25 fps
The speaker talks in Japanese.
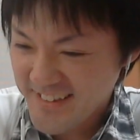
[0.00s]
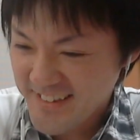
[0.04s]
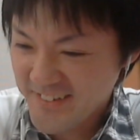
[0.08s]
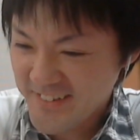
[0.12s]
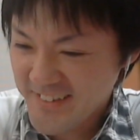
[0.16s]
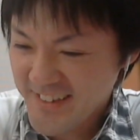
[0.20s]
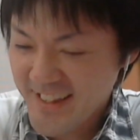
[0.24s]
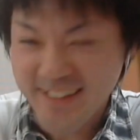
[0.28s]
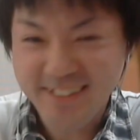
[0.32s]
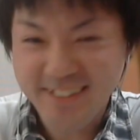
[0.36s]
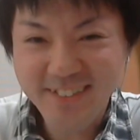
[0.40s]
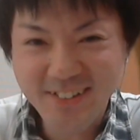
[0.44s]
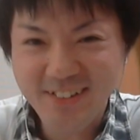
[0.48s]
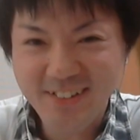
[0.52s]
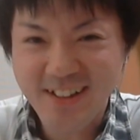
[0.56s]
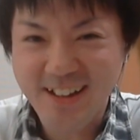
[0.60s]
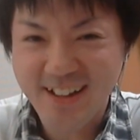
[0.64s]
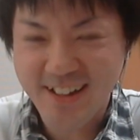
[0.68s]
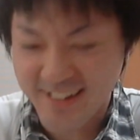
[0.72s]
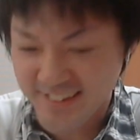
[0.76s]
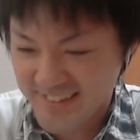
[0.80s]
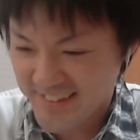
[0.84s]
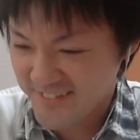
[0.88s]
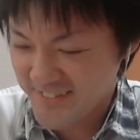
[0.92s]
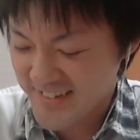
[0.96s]
でもなんとか
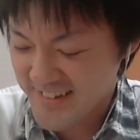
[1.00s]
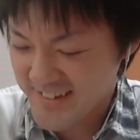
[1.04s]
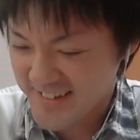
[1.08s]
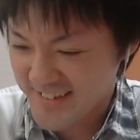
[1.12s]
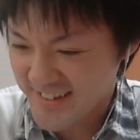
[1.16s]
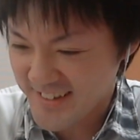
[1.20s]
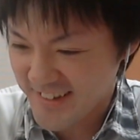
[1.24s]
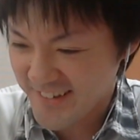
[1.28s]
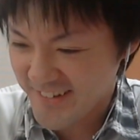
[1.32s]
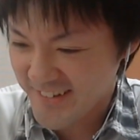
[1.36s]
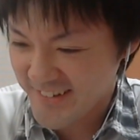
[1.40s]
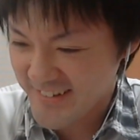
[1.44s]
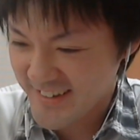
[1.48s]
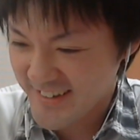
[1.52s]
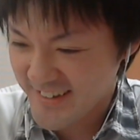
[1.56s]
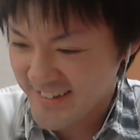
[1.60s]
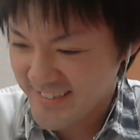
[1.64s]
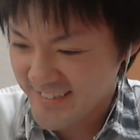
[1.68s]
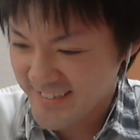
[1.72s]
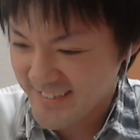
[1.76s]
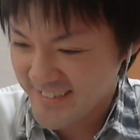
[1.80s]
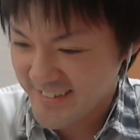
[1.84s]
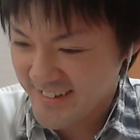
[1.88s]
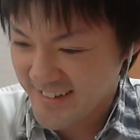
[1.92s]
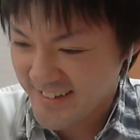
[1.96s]
勝てましたよかっ
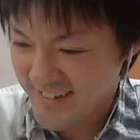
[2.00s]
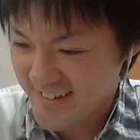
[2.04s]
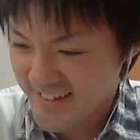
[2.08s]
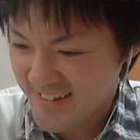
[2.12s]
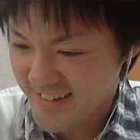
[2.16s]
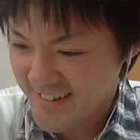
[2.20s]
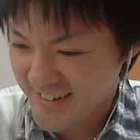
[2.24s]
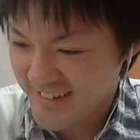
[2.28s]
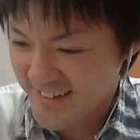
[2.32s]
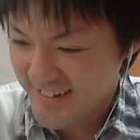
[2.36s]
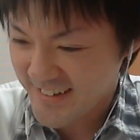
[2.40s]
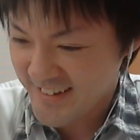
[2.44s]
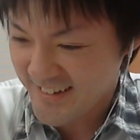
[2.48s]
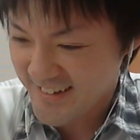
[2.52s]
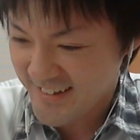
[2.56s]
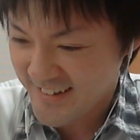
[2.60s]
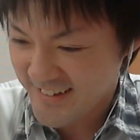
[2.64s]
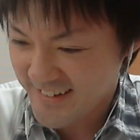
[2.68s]
た